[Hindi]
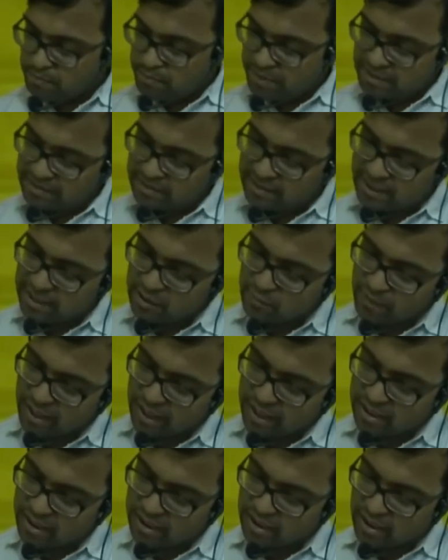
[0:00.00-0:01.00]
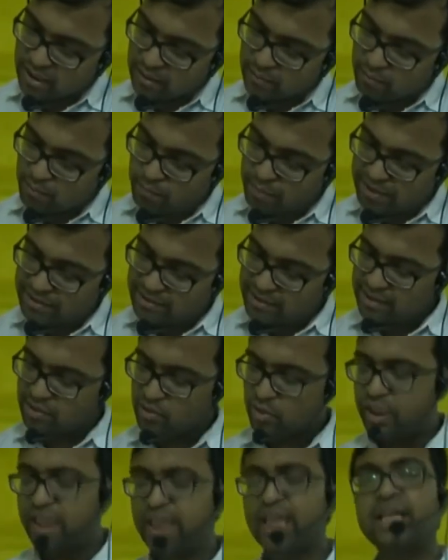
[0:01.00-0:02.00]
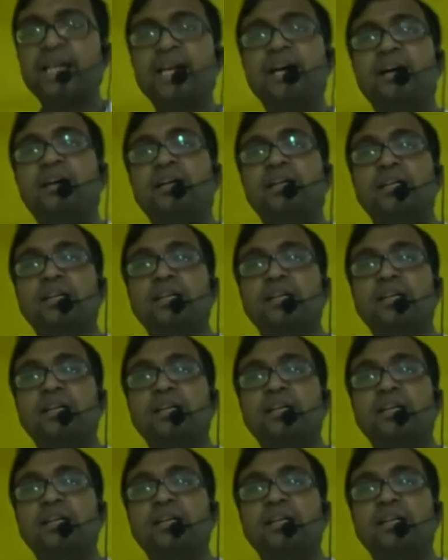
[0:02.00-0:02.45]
बिजनेसमैन बिजनेस को देगा क्या